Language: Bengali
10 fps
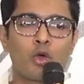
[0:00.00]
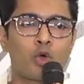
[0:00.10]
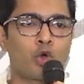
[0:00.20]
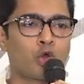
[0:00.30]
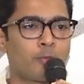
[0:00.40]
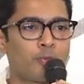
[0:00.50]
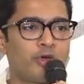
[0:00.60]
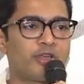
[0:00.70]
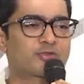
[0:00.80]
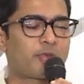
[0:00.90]
কোনো
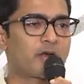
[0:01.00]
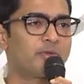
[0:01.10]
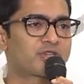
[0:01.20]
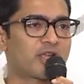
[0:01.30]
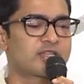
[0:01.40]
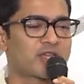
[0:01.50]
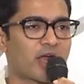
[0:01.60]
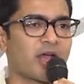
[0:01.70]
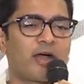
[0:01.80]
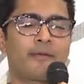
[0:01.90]
পুলিশ পারমিশন ছাড়া